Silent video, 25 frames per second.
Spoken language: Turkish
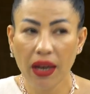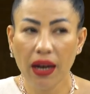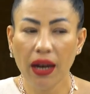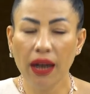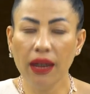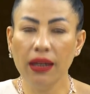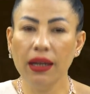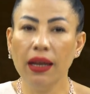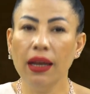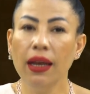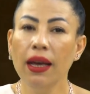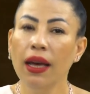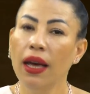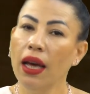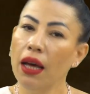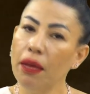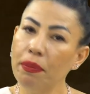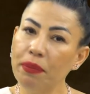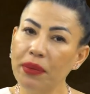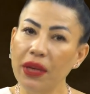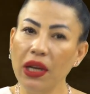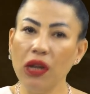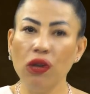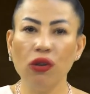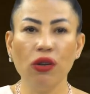Hani
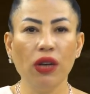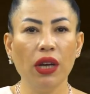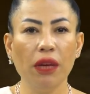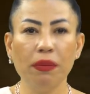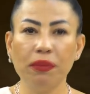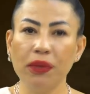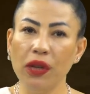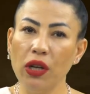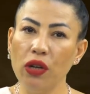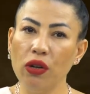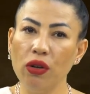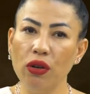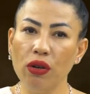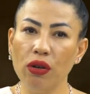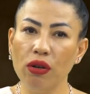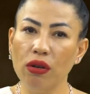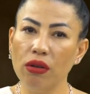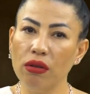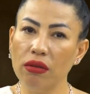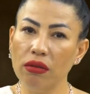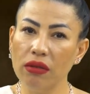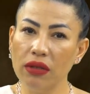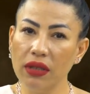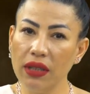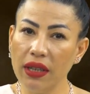hep geliyor hep
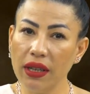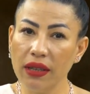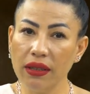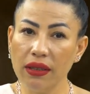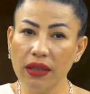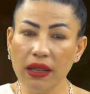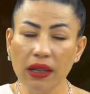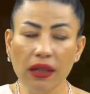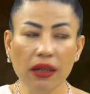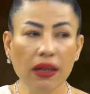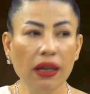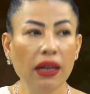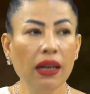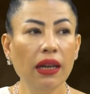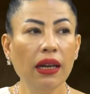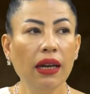geliyor diye değil